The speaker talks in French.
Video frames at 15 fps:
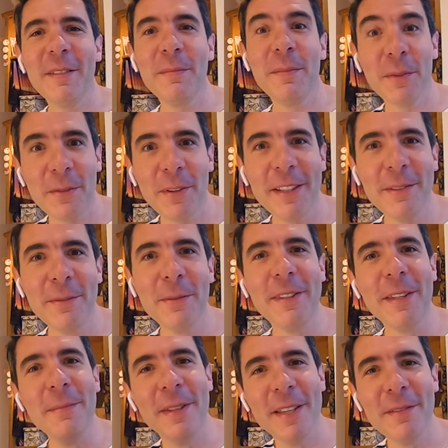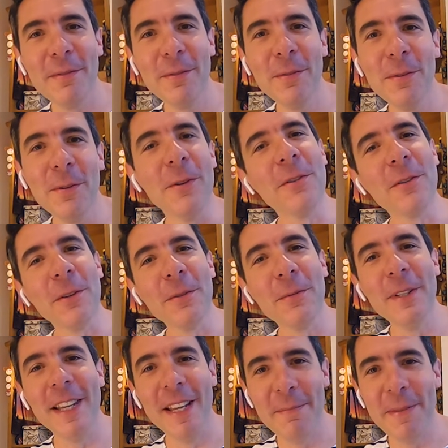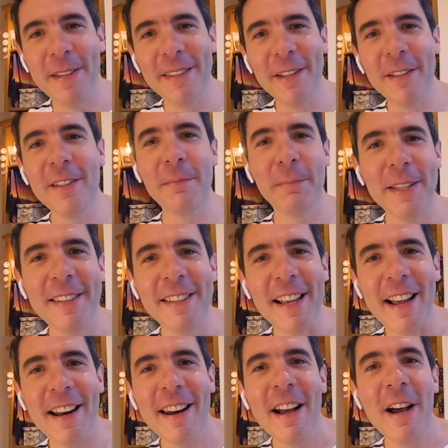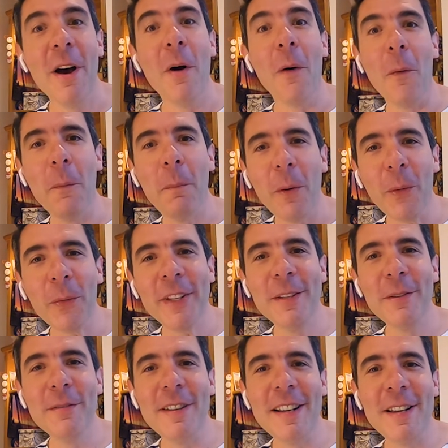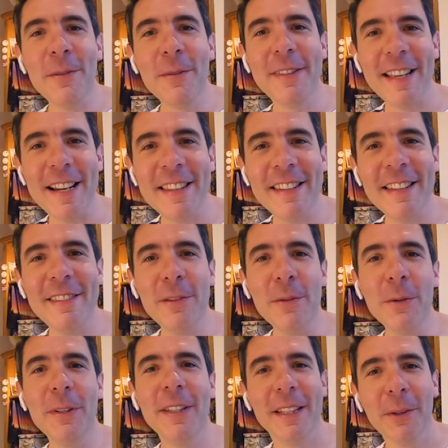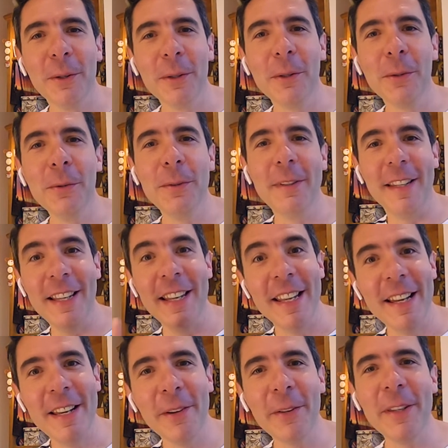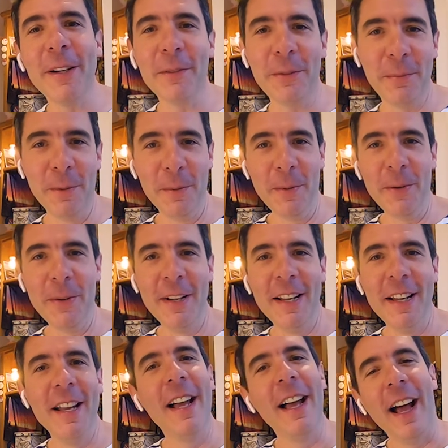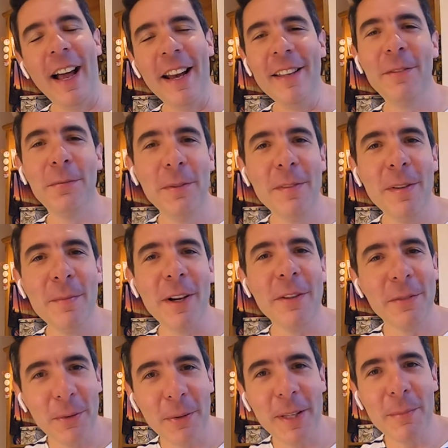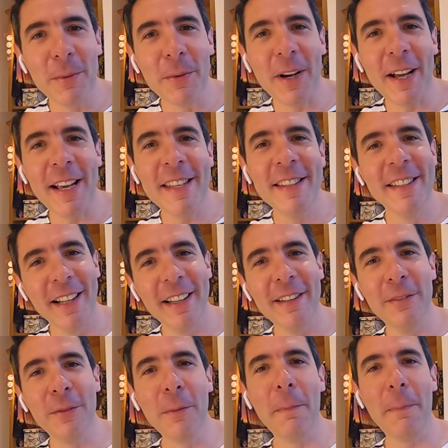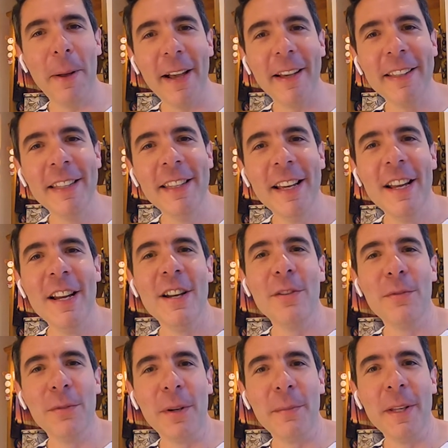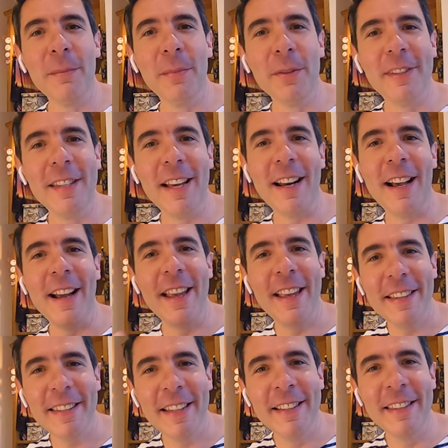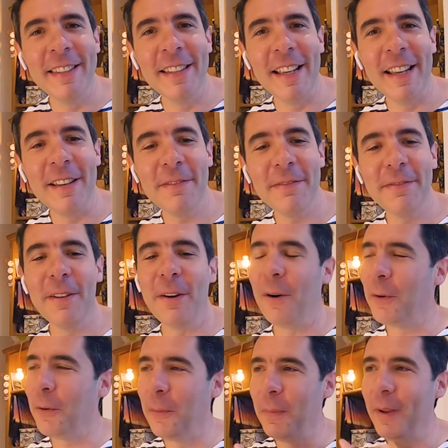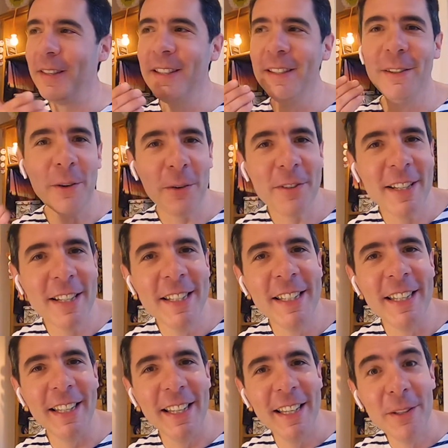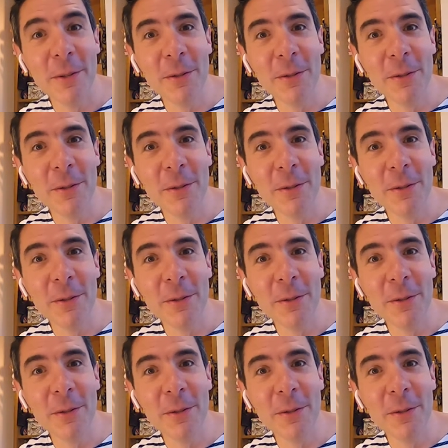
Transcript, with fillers: Bonjour à tous et bienvenue aujourd'hui épisode spécial. On prend des nouvelles de celles et ceux qui recrutent et il y en a en ce moment. Allez, suivez-moi sur les bons rails, direction Paris. Je vous emmène bosser à la SNCF en compagnie d'Angélique et de